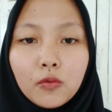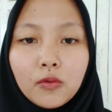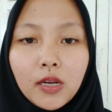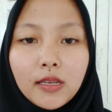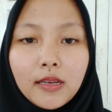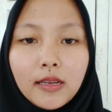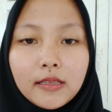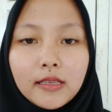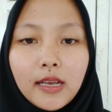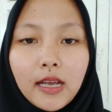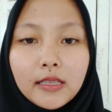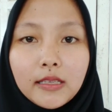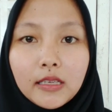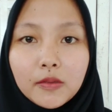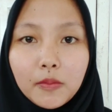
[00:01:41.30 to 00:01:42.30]
kuat dan
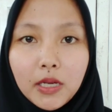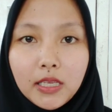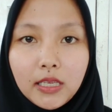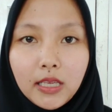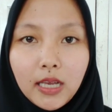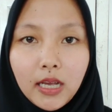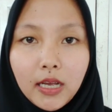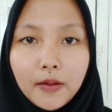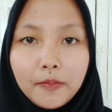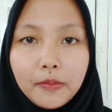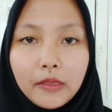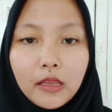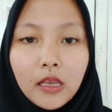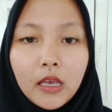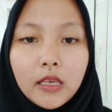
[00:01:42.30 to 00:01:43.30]
sehat jasmaninya.
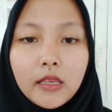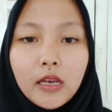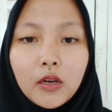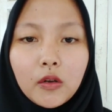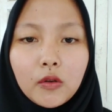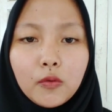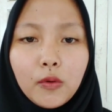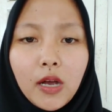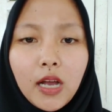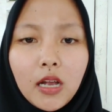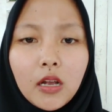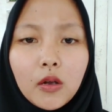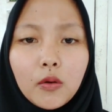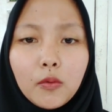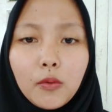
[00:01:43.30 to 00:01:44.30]
Yang kedua,
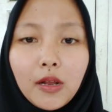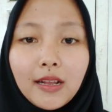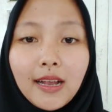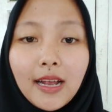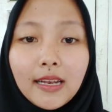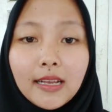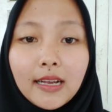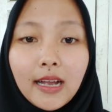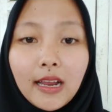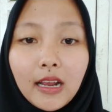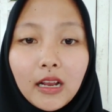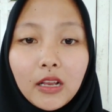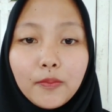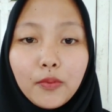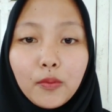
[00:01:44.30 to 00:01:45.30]
warga
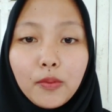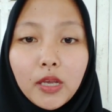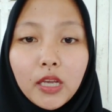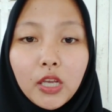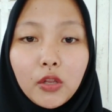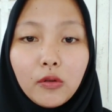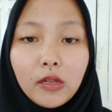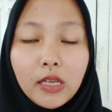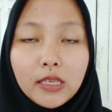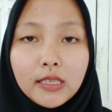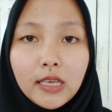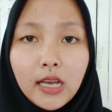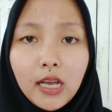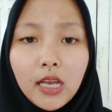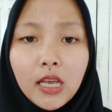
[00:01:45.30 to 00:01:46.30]
negara Republik
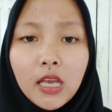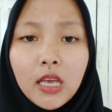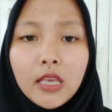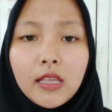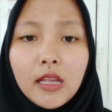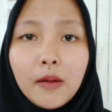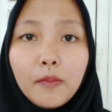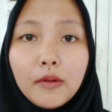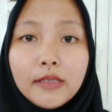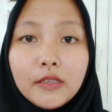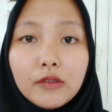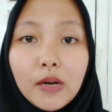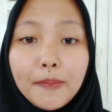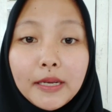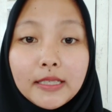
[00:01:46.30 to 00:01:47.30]
Indonesia yang
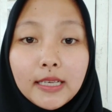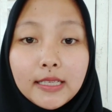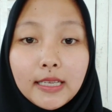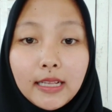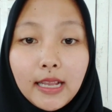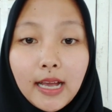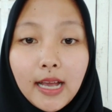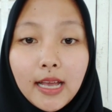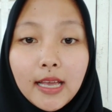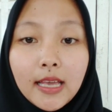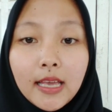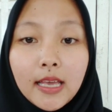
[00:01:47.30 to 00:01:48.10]
berjiwa Pancasila,